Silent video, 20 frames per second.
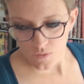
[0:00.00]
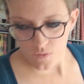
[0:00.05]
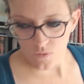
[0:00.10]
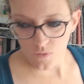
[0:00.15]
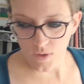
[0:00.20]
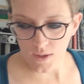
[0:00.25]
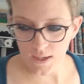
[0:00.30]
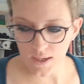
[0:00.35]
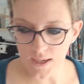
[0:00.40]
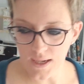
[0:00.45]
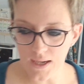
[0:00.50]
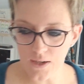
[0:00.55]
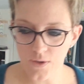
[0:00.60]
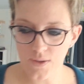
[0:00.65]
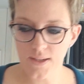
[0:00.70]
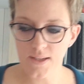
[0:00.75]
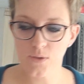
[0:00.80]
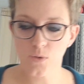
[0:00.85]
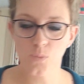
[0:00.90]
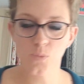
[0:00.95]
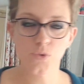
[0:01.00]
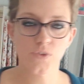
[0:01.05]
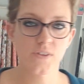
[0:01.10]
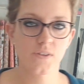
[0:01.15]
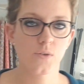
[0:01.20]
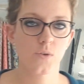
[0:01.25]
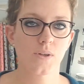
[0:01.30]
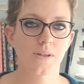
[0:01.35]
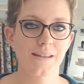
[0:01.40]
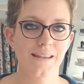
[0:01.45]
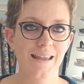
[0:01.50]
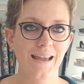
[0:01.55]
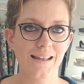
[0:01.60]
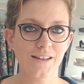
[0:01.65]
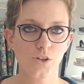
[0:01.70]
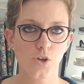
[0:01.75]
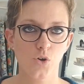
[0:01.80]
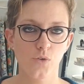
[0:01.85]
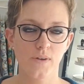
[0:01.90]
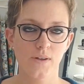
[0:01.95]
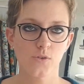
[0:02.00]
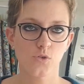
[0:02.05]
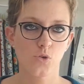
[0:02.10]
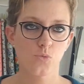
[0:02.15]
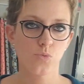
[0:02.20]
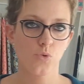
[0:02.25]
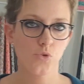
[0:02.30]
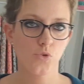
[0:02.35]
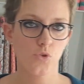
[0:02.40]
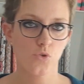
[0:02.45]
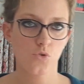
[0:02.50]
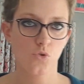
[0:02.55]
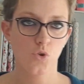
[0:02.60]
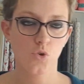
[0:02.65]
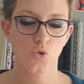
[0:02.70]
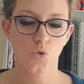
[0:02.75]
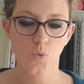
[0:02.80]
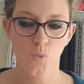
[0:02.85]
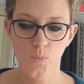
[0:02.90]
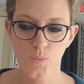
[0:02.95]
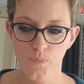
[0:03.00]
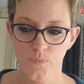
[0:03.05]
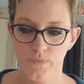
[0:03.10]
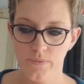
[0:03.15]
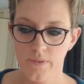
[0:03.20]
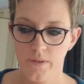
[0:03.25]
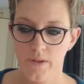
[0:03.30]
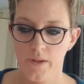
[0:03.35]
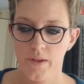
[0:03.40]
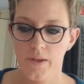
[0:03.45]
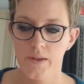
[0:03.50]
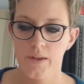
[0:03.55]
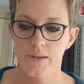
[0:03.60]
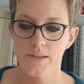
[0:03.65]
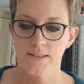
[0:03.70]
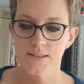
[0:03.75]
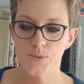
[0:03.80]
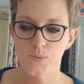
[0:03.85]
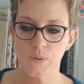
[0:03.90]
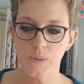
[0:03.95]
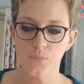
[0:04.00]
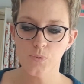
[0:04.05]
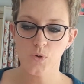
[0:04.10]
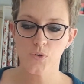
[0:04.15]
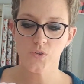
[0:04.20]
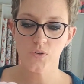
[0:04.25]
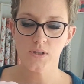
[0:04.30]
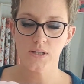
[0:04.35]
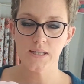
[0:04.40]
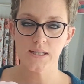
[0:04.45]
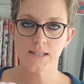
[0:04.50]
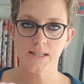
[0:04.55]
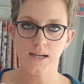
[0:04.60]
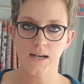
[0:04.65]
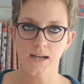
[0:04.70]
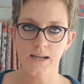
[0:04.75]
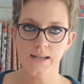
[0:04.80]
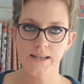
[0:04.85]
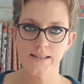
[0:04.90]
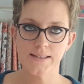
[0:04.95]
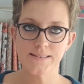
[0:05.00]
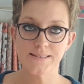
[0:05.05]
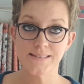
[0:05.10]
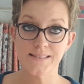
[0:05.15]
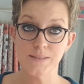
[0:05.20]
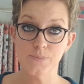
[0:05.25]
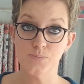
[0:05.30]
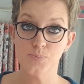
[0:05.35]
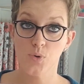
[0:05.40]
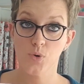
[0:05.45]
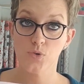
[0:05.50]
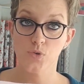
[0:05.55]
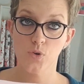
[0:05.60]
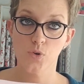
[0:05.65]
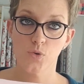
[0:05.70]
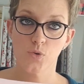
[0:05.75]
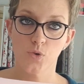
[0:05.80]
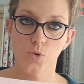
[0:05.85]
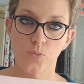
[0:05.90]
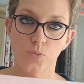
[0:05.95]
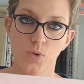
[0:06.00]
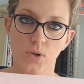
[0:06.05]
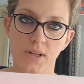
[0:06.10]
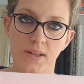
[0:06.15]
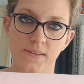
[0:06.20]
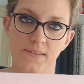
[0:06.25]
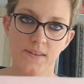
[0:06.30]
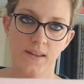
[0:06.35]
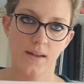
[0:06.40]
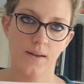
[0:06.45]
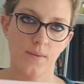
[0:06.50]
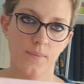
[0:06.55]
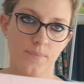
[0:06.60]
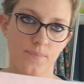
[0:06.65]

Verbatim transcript: Voilà. Alors, il est composé de 82% de coton, 8% de lycra et 10% de polyester.